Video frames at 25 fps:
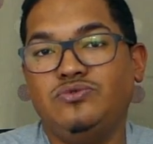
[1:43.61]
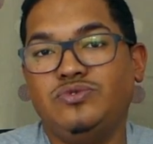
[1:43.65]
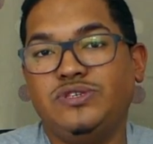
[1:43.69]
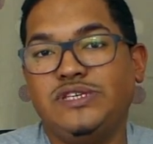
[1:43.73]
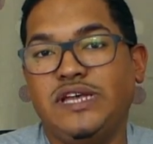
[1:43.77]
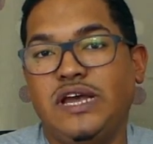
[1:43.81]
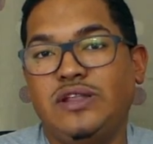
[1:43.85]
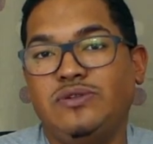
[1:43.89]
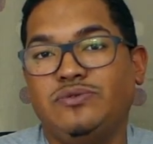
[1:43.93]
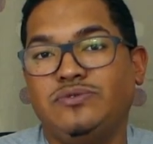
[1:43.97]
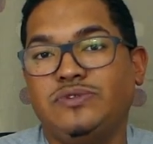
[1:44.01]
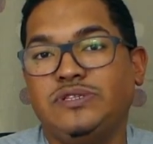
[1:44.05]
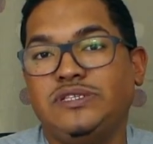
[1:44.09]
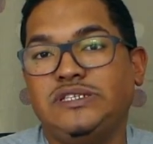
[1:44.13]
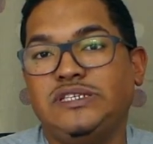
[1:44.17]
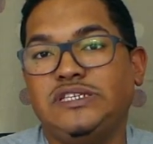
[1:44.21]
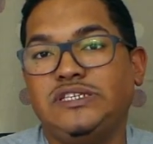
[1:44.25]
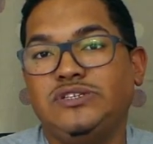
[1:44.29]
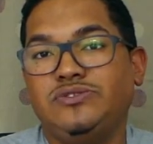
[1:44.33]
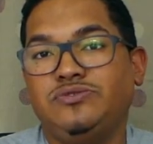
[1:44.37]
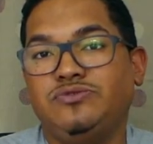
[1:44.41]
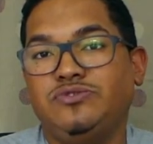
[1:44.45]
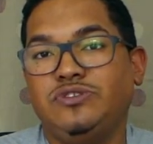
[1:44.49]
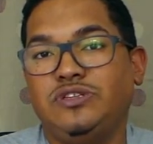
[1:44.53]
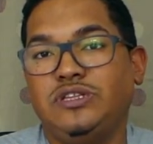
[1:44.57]
nous allons
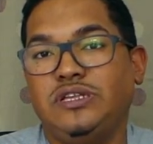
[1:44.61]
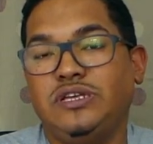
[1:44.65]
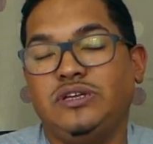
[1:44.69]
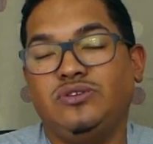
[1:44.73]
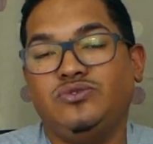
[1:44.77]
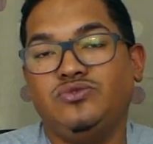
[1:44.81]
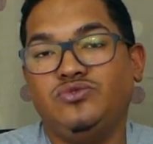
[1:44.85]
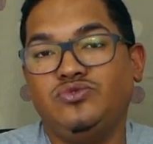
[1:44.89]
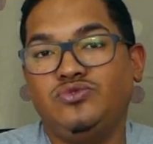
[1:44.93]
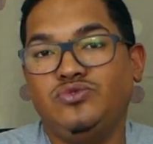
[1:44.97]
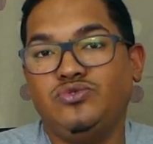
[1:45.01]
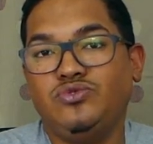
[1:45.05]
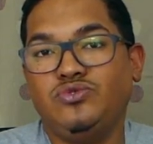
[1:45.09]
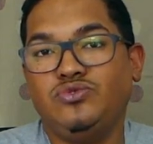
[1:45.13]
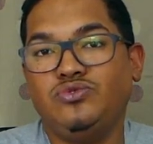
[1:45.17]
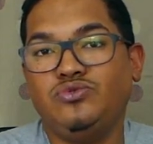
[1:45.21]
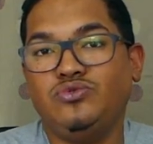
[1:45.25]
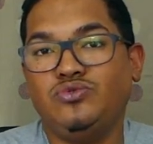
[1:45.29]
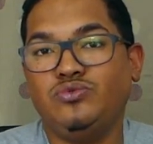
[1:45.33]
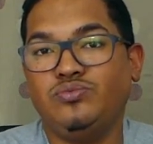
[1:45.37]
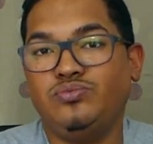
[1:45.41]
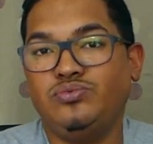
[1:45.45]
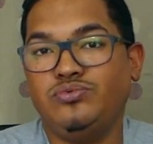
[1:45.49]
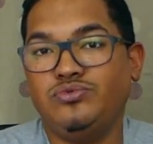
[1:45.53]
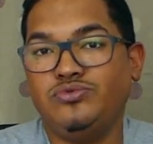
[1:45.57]
discuter
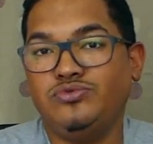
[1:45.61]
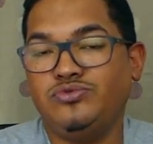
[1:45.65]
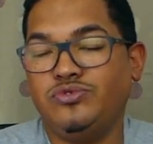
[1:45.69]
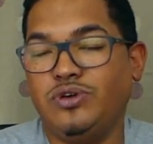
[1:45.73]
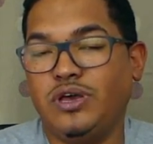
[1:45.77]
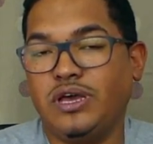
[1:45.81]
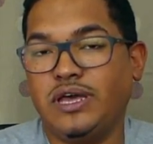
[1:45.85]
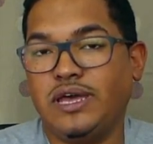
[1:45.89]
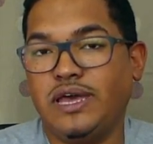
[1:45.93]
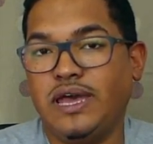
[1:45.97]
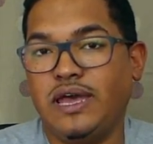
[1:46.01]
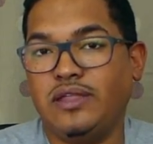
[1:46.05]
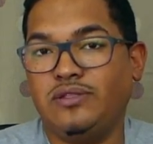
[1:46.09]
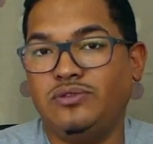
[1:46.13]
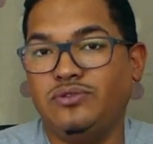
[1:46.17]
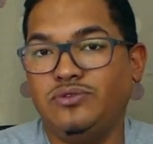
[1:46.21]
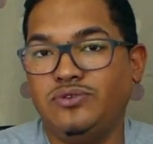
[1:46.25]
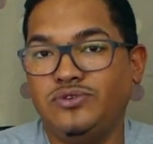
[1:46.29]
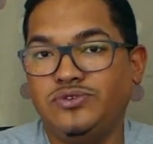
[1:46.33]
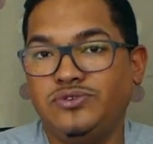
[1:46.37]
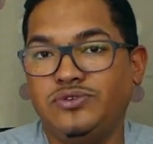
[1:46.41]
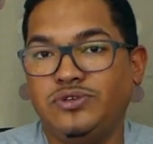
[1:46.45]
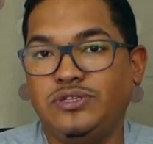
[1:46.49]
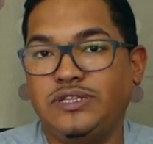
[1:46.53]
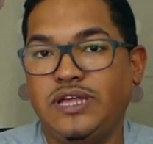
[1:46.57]
d'une ou plusieurs cartes
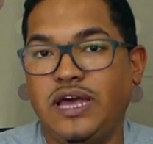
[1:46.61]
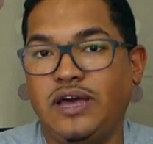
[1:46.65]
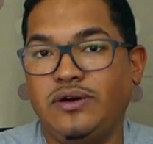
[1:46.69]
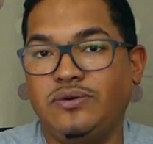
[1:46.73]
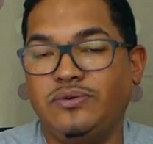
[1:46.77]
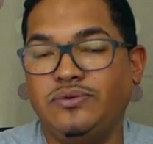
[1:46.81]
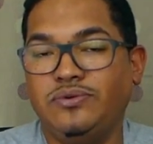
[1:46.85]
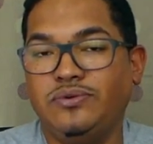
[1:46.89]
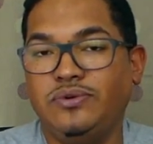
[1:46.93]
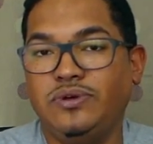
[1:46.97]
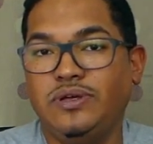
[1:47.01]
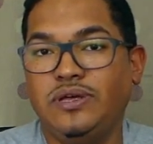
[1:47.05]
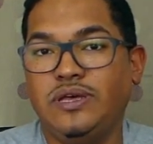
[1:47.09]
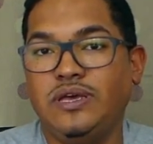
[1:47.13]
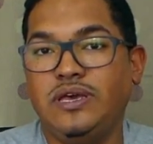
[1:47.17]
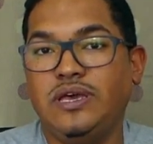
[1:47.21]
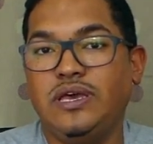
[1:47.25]
de ce tarot.